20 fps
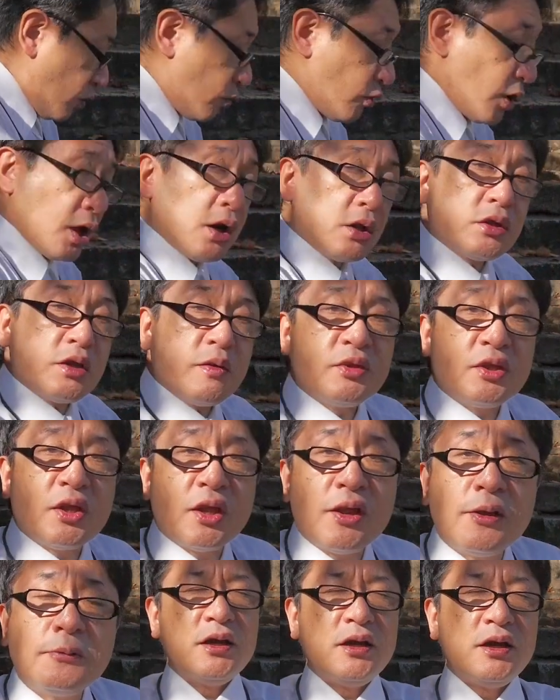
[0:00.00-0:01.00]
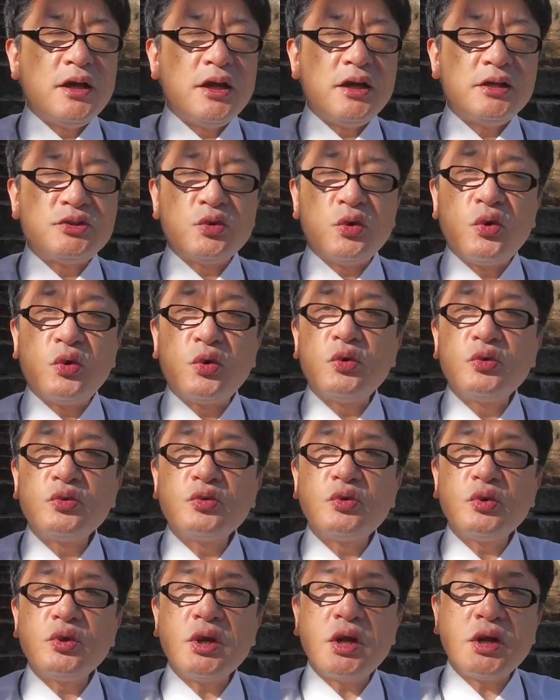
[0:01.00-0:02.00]
を改めてね、えー、情報本
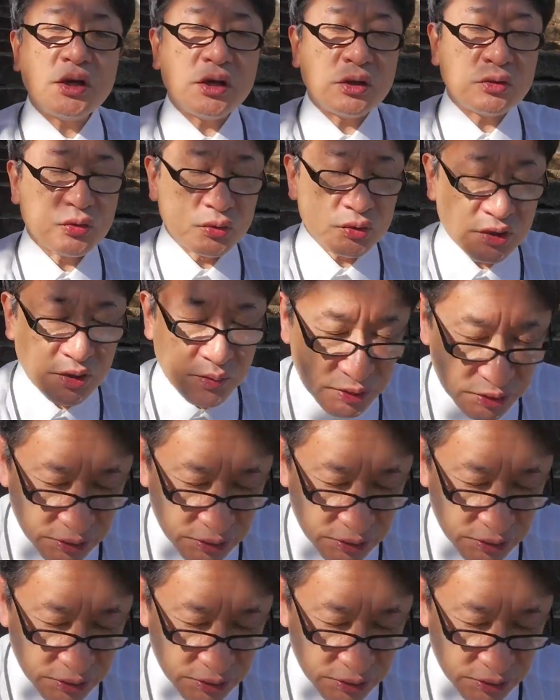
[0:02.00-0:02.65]
当にありがとうございま